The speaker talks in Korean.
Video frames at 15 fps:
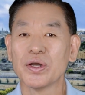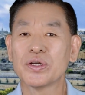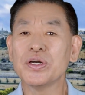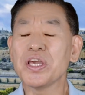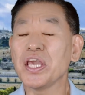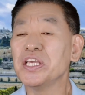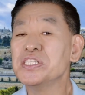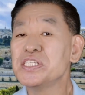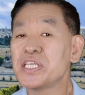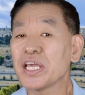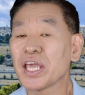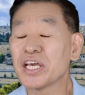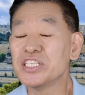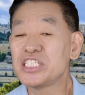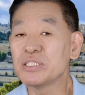그의
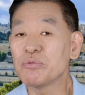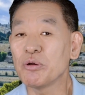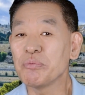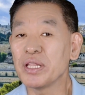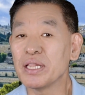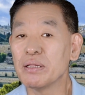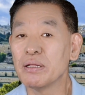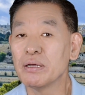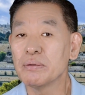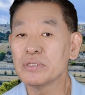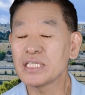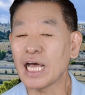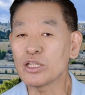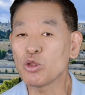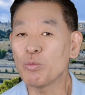인생에 어찌 보면
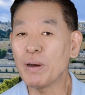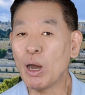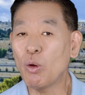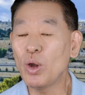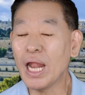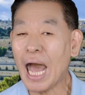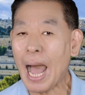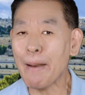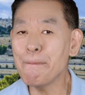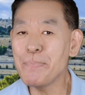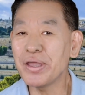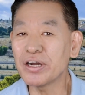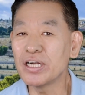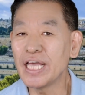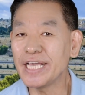사도 바울 한
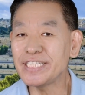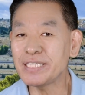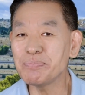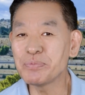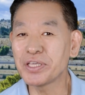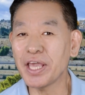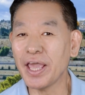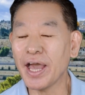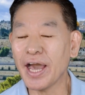명을 회심케